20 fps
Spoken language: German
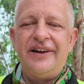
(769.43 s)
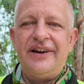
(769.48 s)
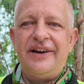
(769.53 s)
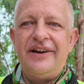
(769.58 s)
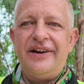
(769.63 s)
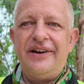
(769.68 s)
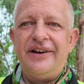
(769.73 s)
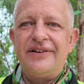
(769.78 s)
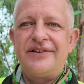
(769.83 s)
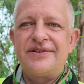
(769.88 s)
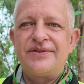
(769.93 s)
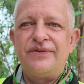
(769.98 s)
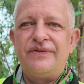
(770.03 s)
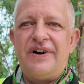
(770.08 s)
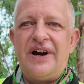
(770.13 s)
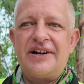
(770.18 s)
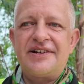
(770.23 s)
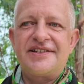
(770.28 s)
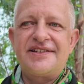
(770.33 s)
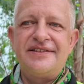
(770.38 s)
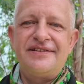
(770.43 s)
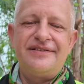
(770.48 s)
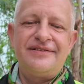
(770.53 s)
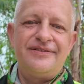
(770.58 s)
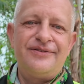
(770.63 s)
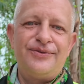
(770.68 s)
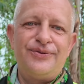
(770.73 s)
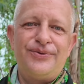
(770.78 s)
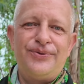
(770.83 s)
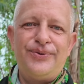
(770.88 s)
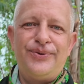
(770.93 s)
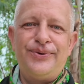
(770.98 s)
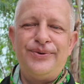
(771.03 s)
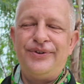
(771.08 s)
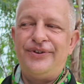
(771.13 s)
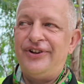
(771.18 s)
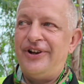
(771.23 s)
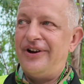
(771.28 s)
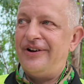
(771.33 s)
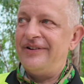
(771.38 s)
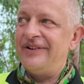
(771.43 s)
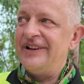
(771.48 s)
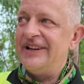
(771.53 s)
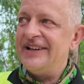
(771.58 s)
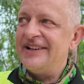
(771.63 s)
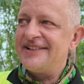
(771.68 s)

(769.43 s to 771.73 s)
äh, zu wachsen und ja,